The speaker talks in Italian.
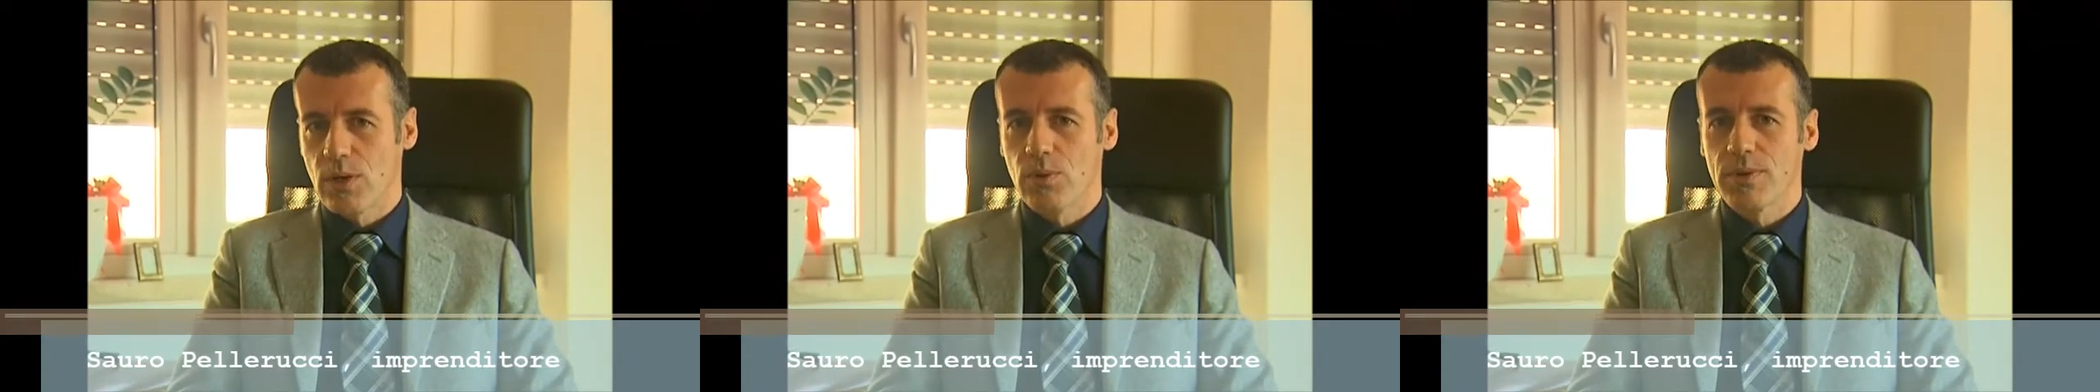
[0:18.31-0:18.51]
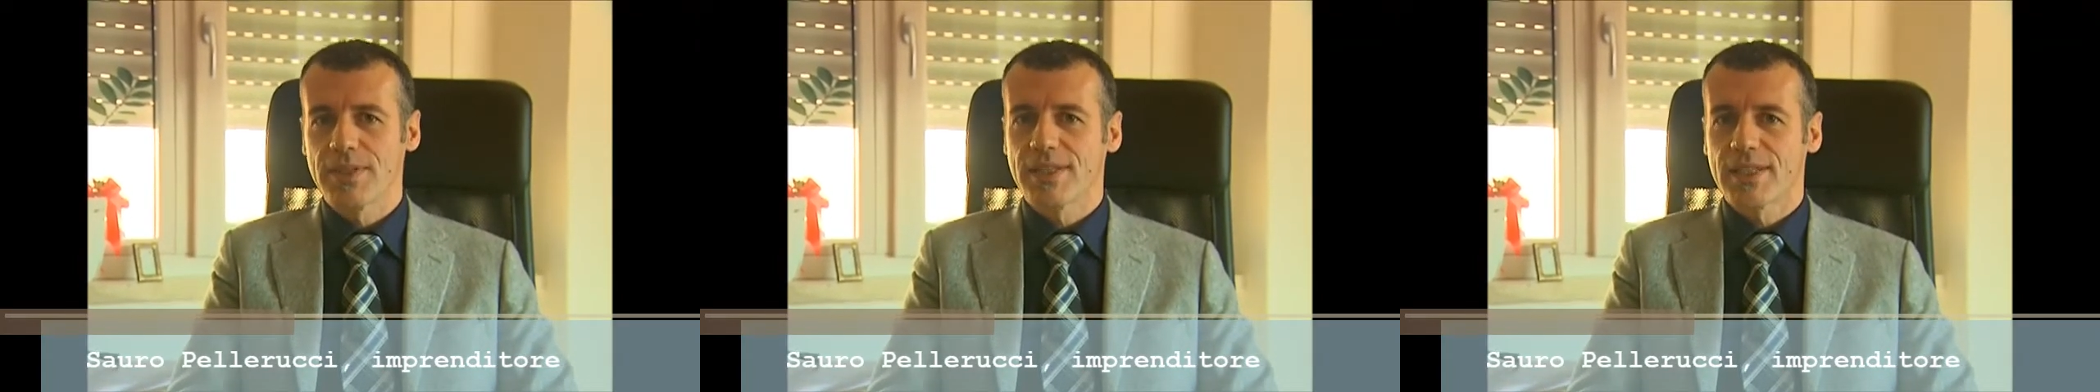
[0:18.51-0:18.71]

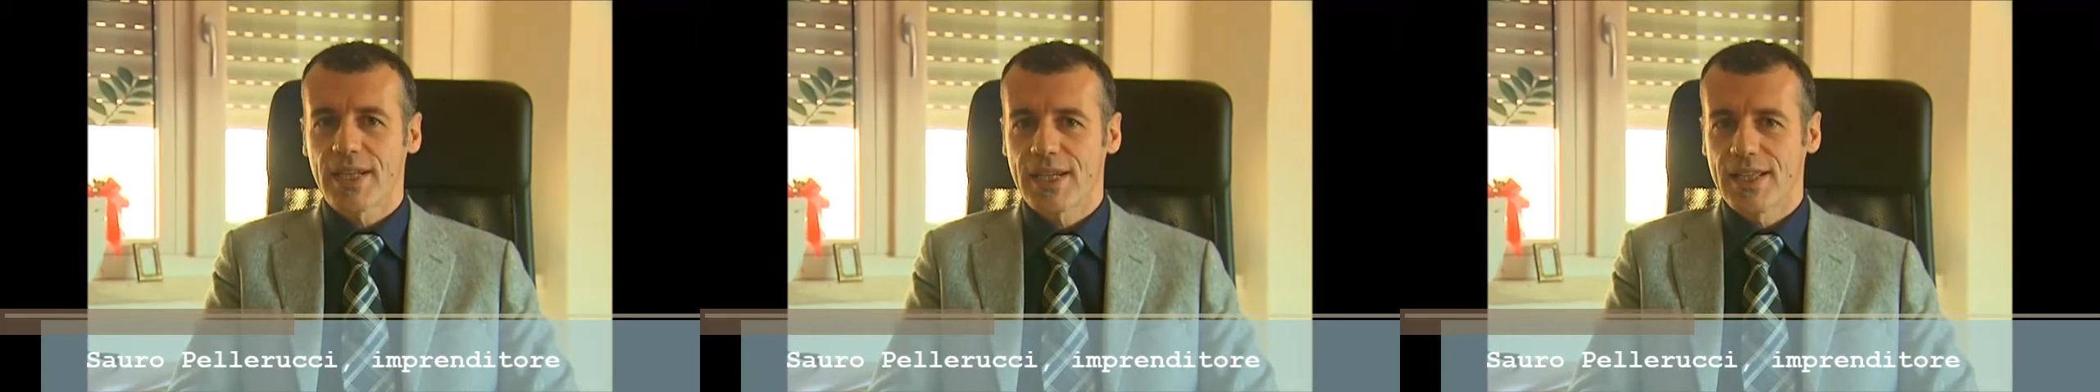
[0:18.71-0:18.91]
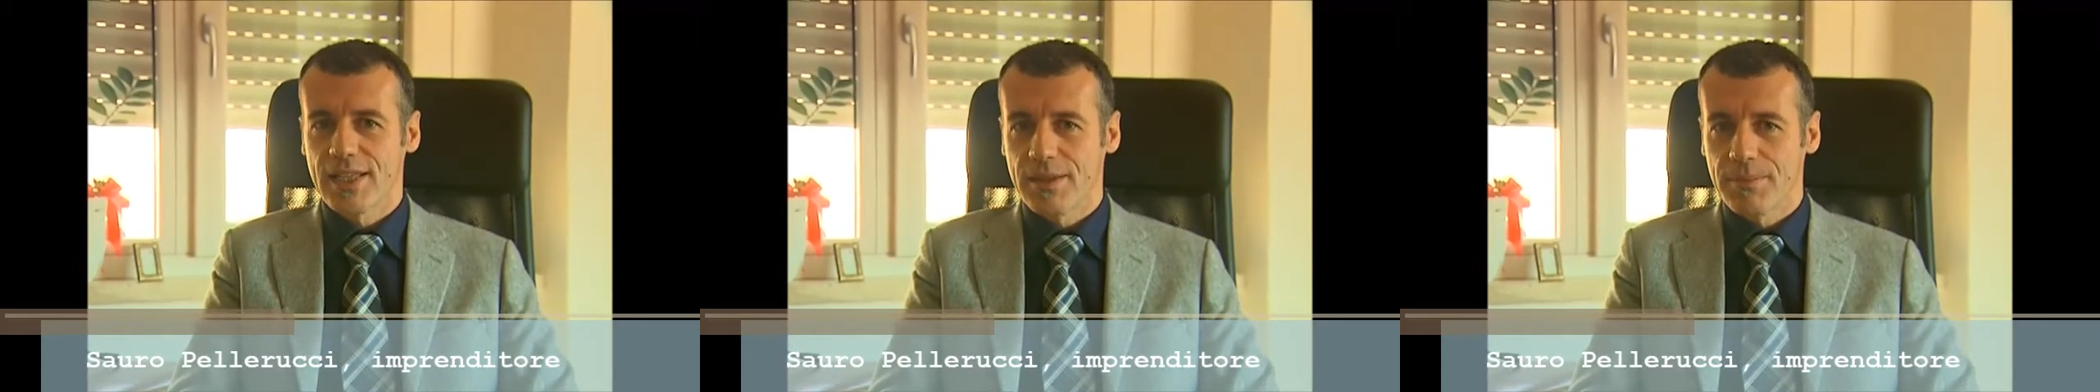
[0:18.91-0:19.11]
nuove
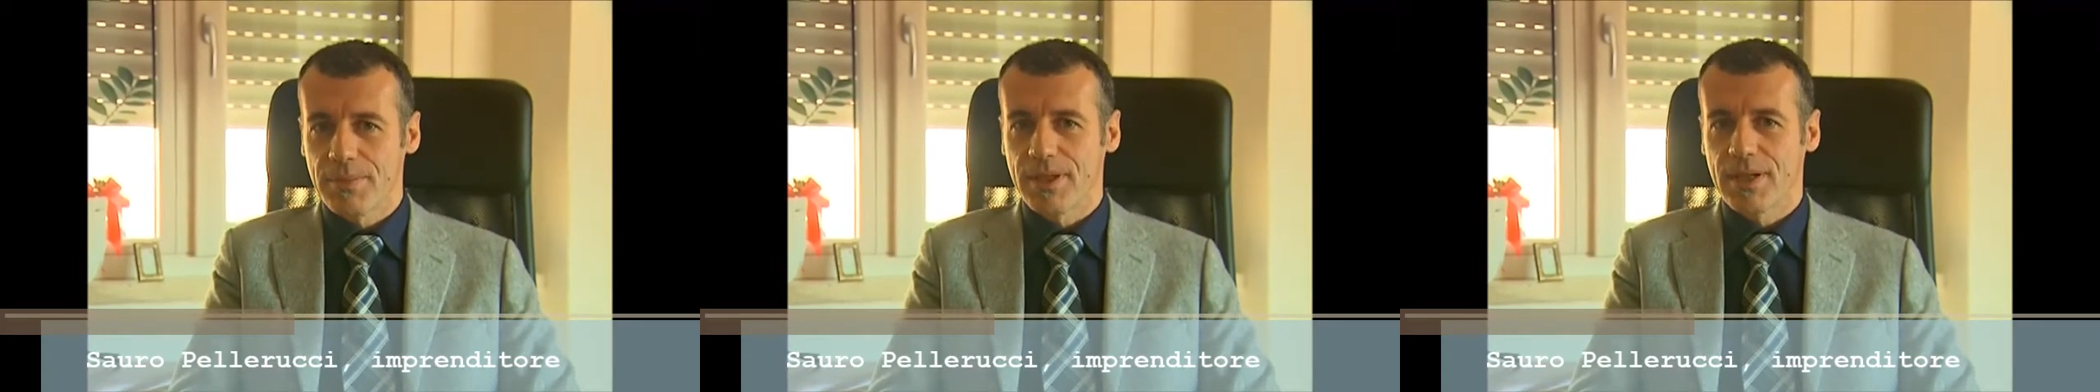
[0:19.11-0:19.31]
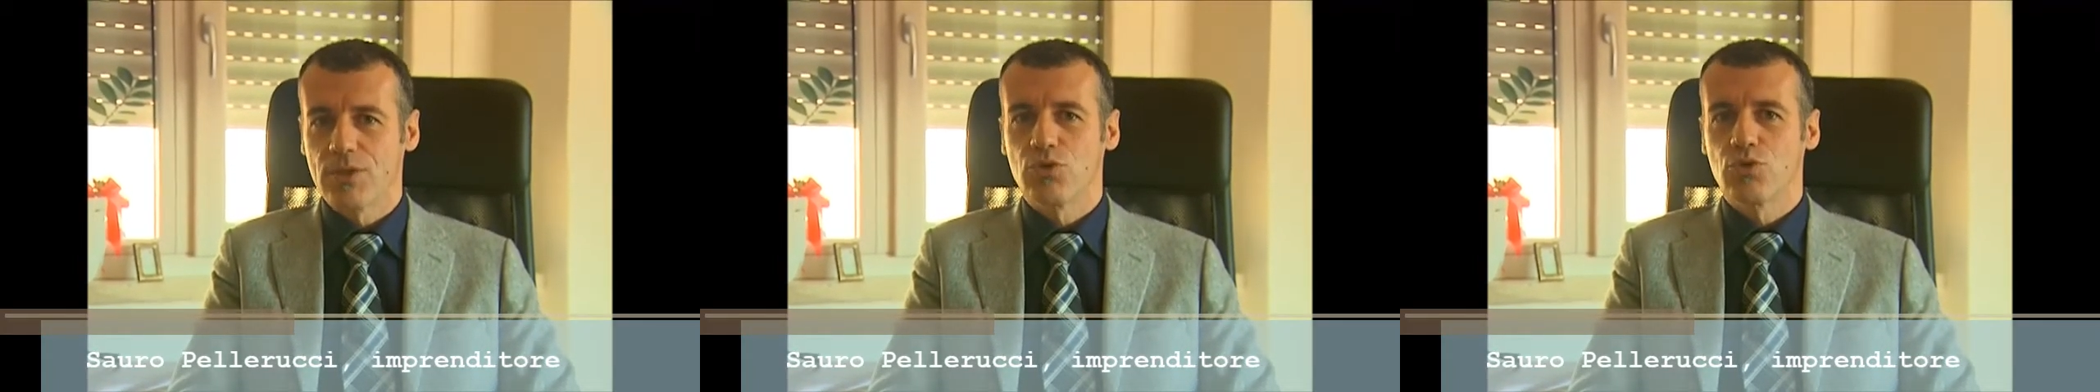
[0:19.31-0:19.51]
strade
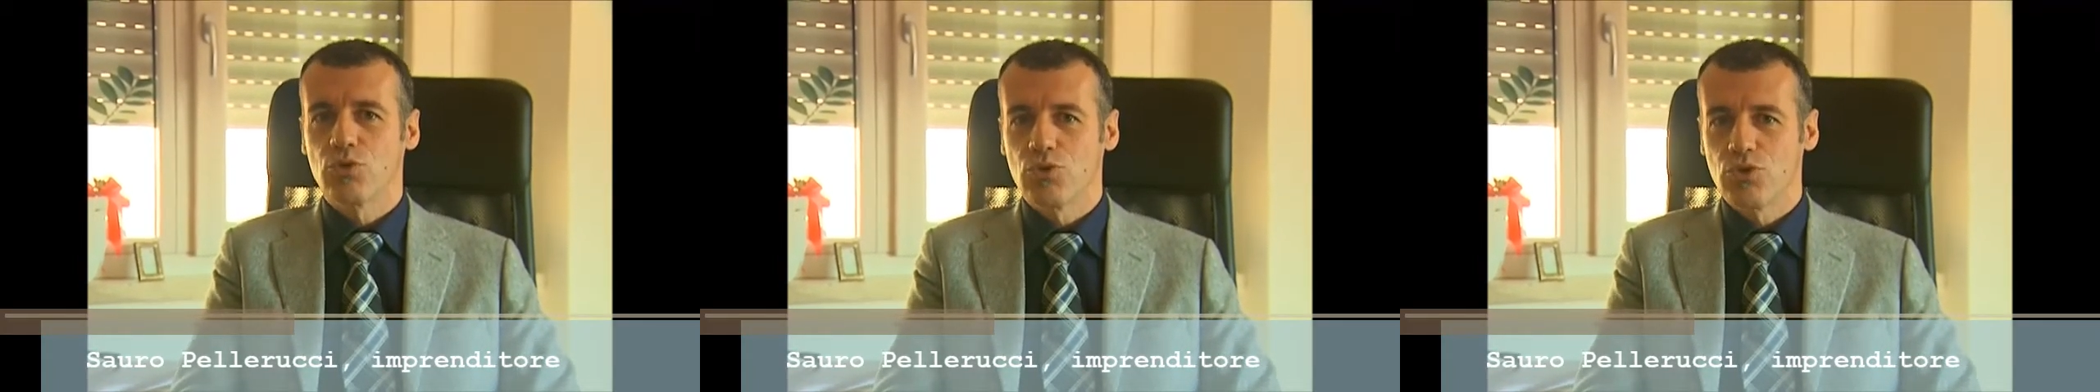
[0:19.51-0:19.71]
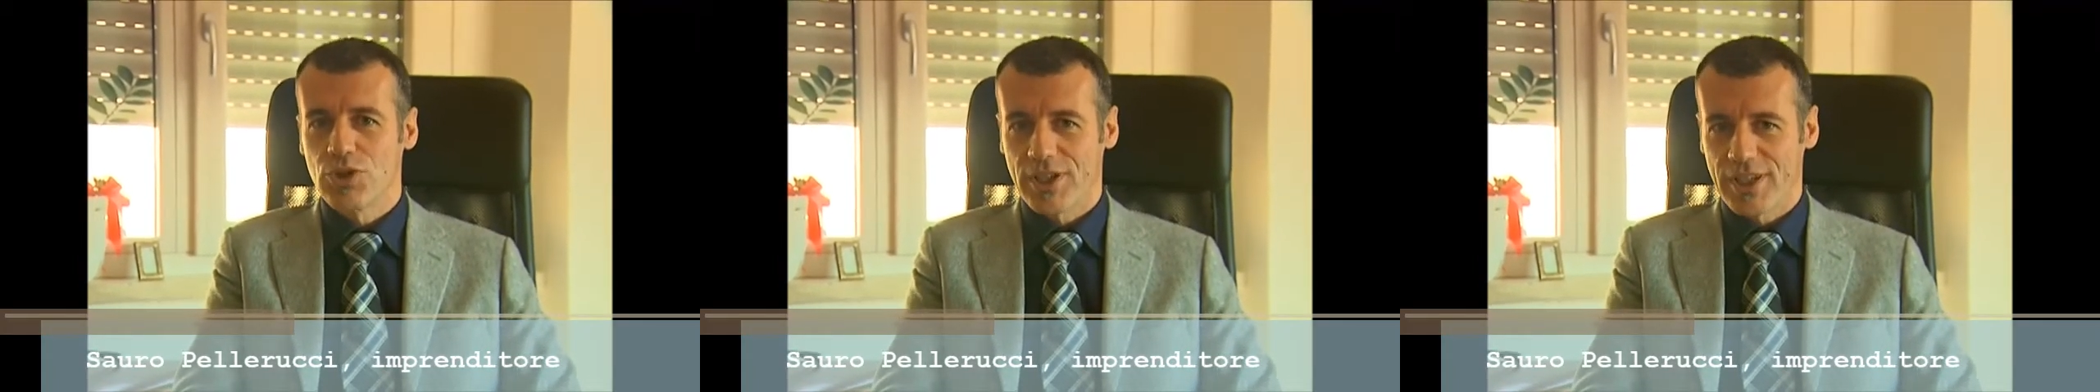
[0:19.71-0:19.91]
per
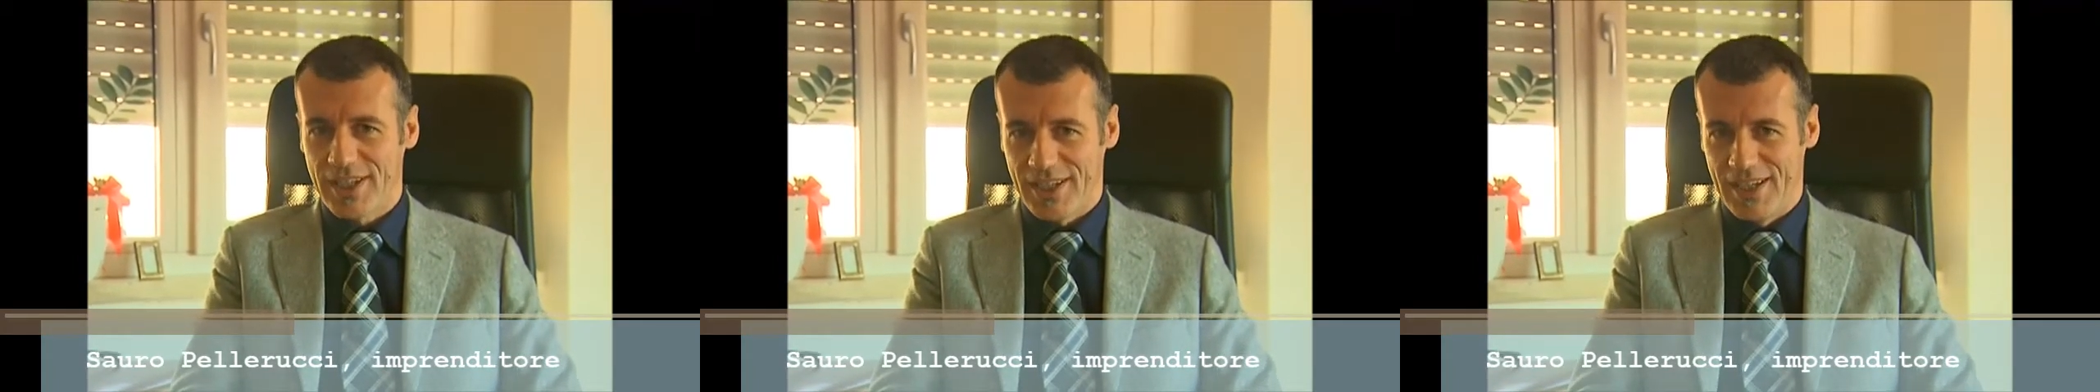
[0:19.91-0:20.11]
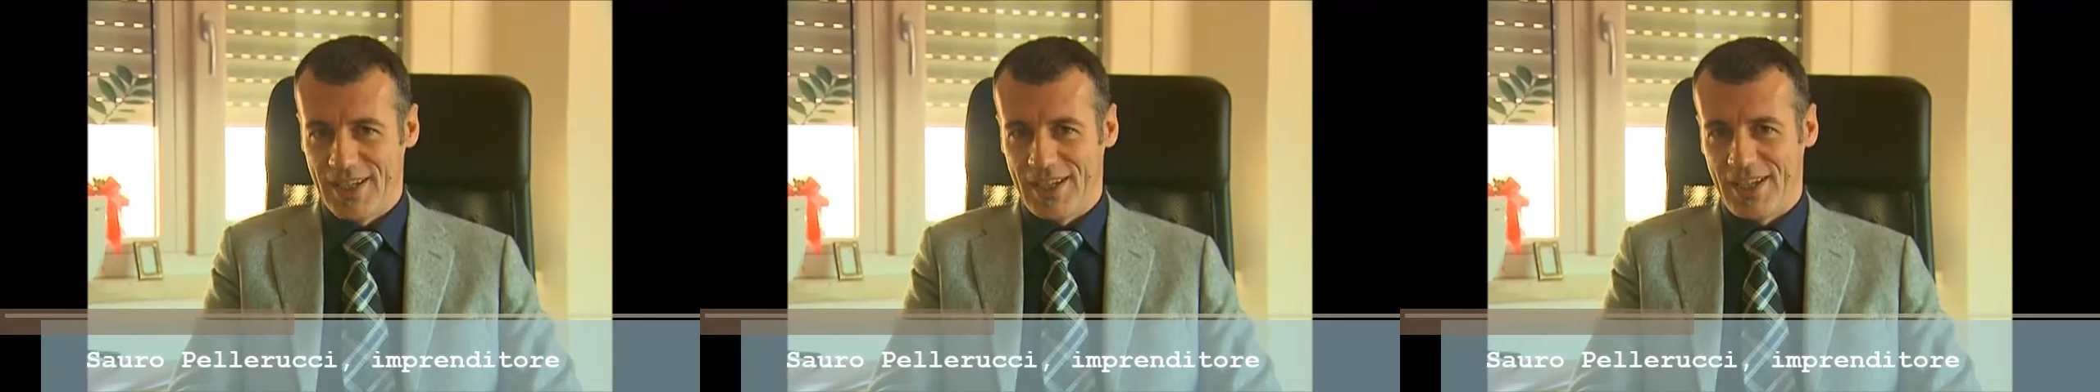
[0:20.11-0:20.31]
raggiungere